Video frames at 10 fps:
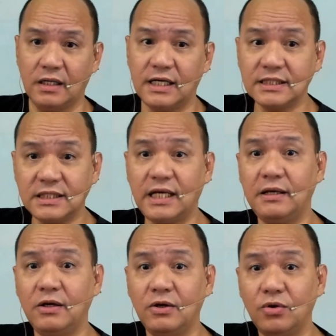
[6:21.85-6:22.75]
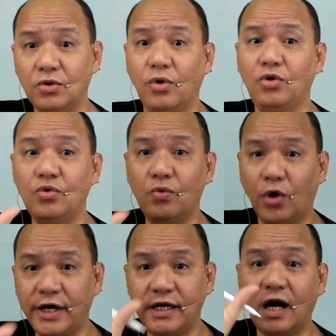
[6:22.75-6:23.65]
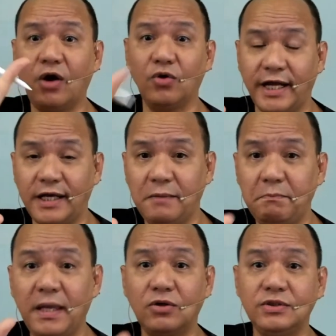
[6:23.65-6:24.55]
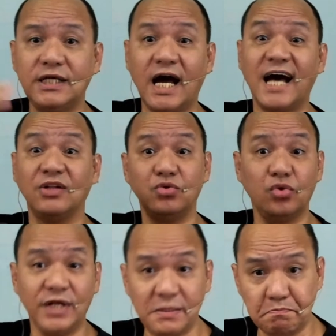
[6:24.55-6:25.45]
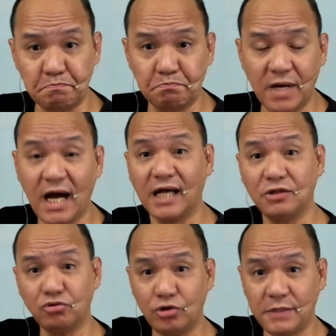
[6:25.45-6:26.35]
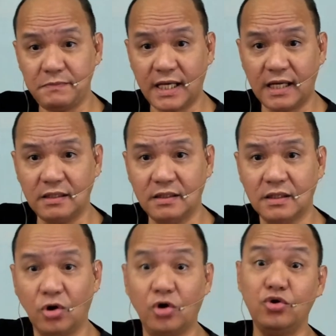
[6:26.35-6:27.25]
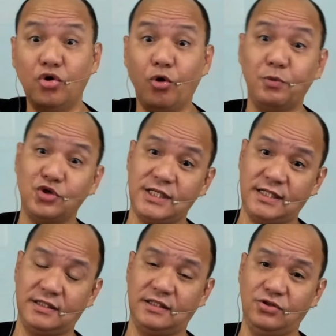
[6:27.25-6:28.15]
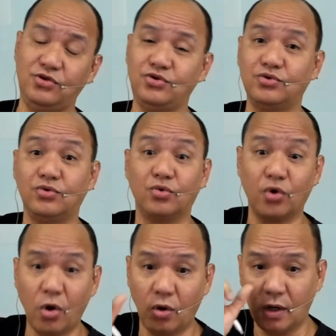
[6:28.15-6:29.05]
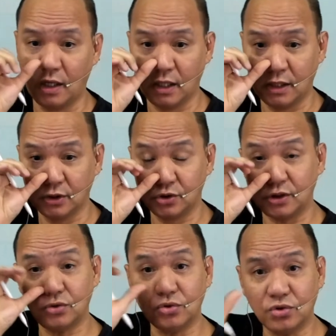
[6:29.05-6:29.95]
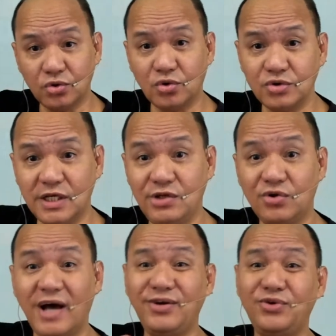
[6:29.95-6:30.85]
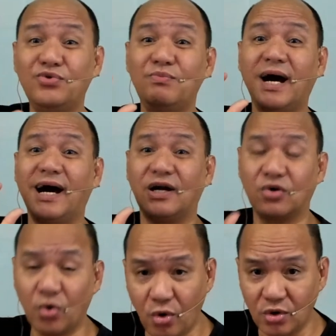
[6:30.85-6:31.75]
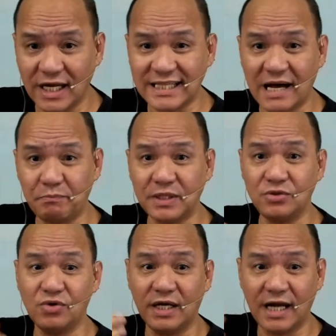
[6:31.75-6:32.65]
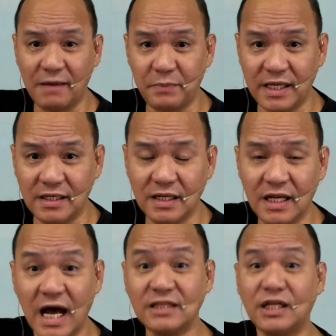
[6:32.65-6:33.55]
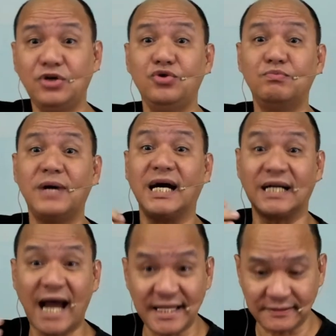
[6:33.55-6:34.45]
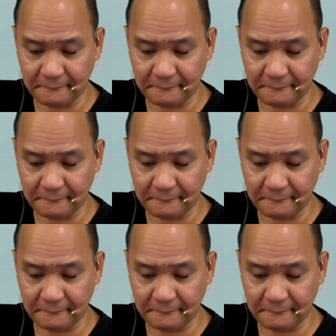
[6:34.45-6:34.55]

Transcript: Kasi yung word na correct, meron niyang antonym. Ang antonym niyan o yung opposite, yun yung wrong. So ituturo ko sa inyo ano yung mga wrong na dapat yung hanapin at ano yung mga right.